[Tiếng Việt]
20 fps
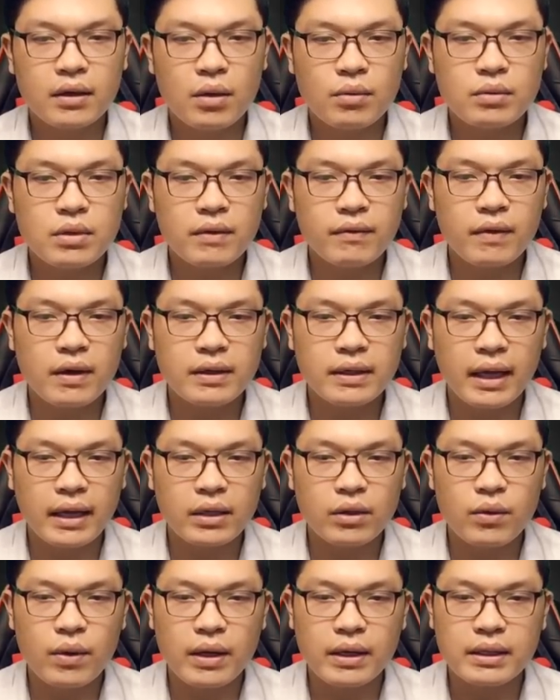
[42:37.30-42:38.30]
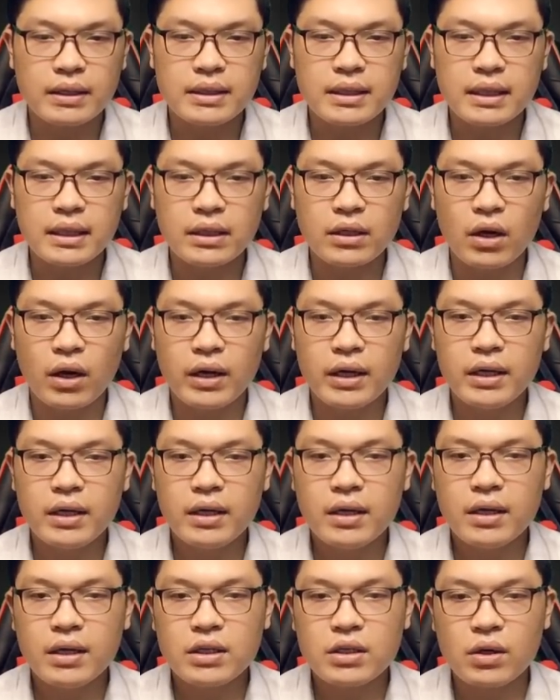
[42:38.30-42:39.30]
Lúc trước Vương Thanh Tuyền chỉ nói
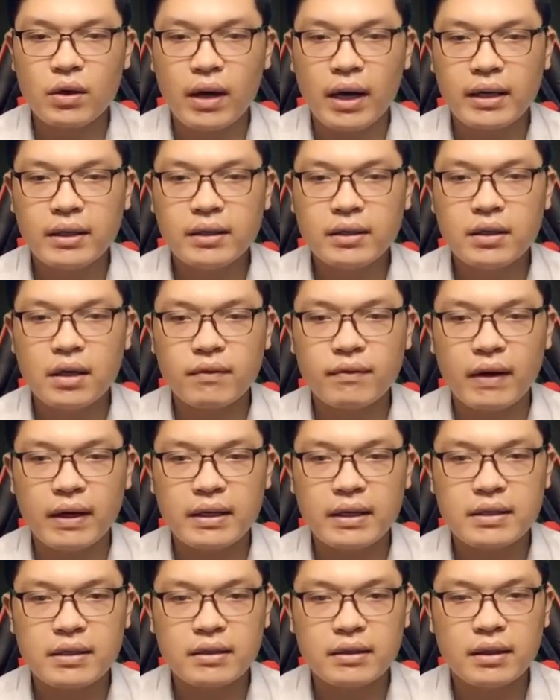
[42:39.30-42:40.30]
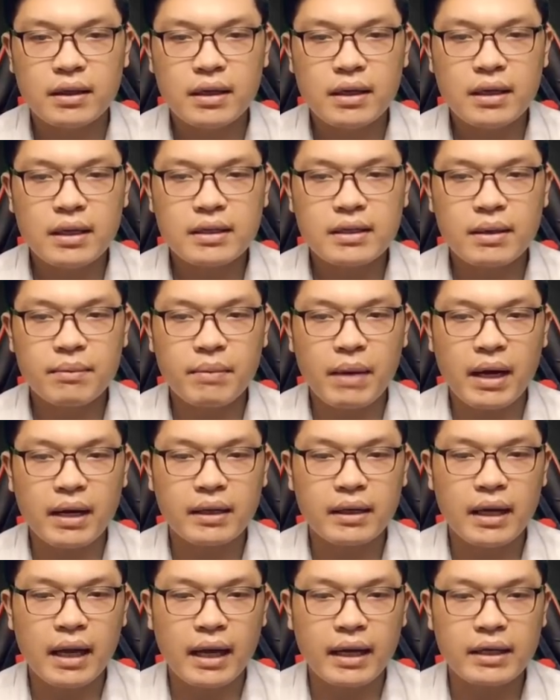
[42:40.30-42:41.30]
cho hắn Khương Vạn Sơn sẽ
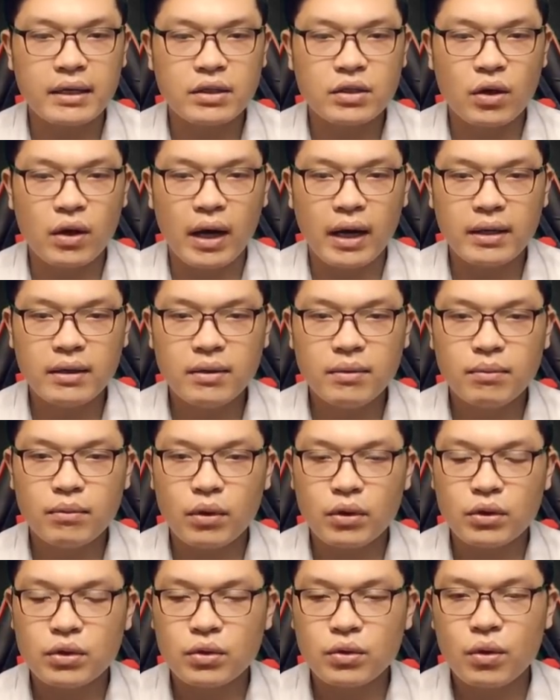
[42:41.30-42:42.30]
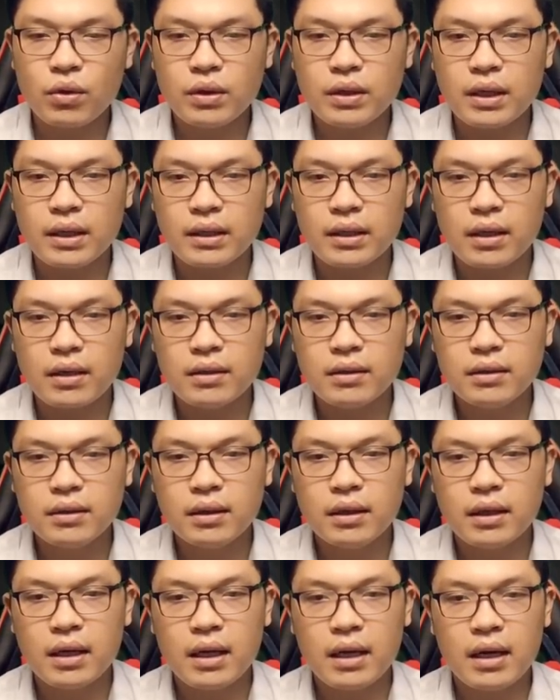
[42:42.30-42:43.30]
mang lại cho hắn một chỗ tốt cực lớn,
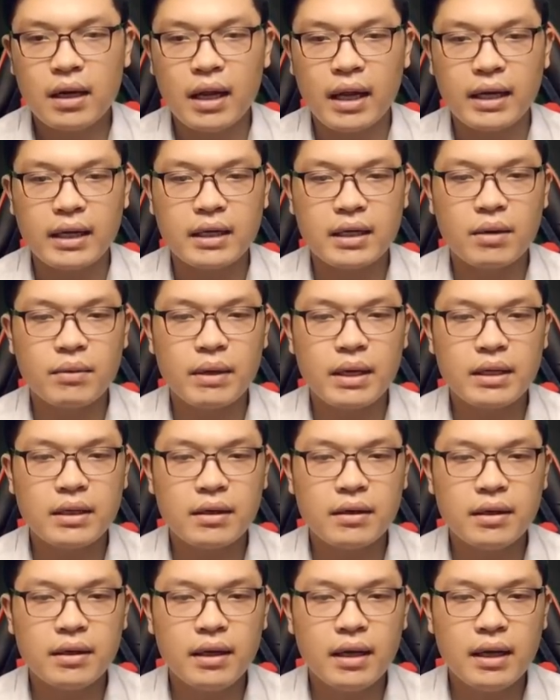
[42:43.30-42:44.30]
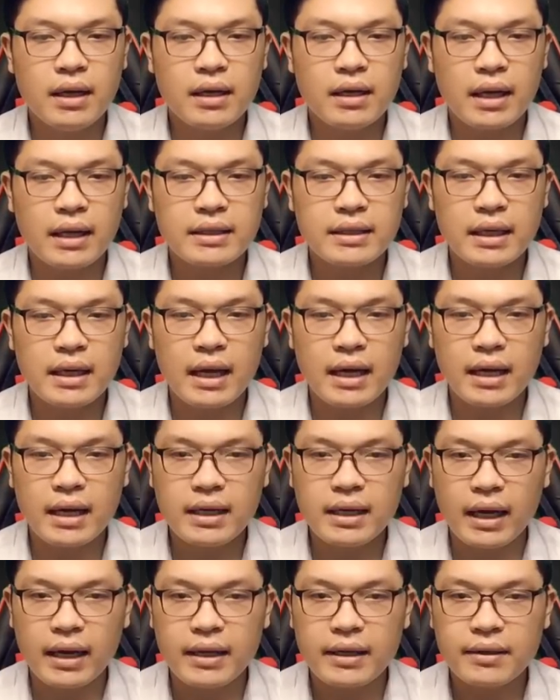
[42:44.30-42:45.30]
tại không nghĩ tới lại sẽ là
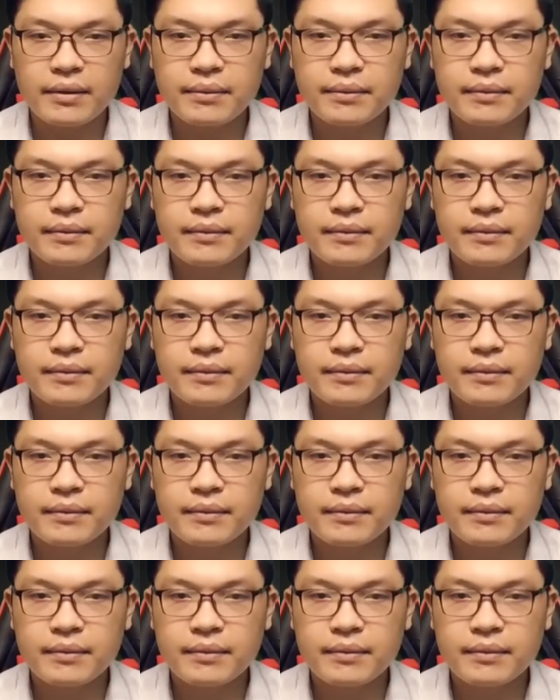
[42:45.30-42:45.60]
cái này.